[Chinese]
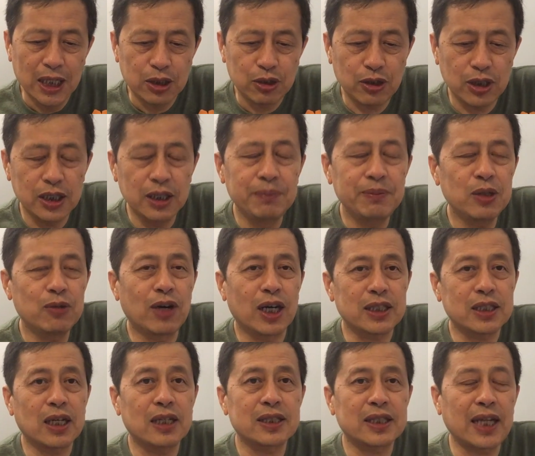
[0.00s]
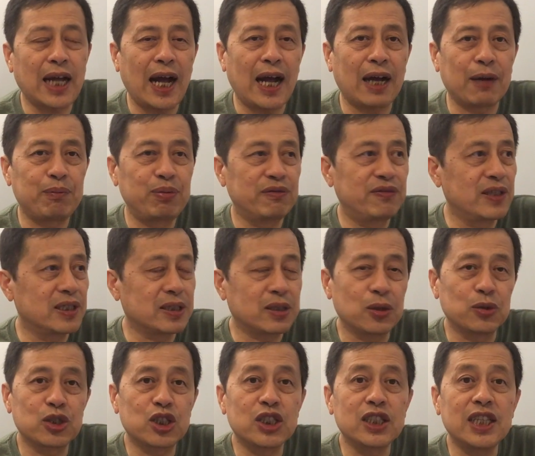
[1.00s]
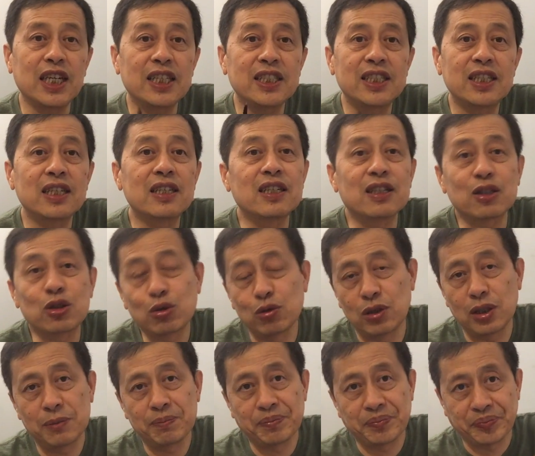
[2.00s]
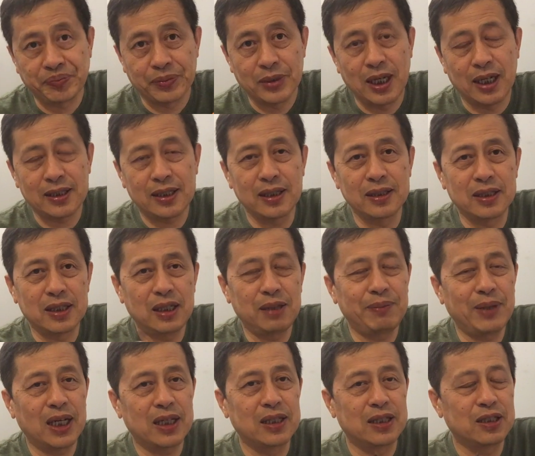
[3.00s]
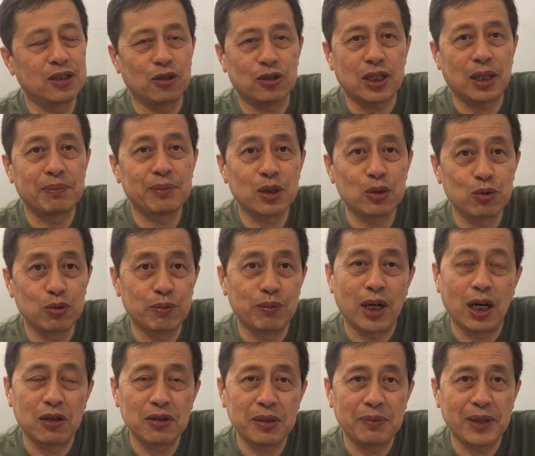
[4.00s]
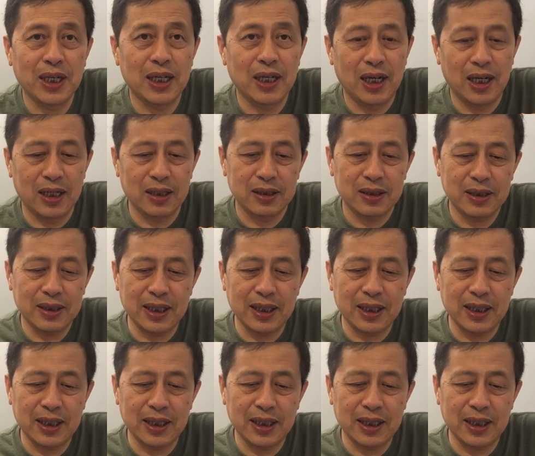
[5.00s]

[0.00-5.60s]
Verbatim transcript: 就人民网上大部分都是年轻人多啊，甚至里面可能有他们的五毛里面啊，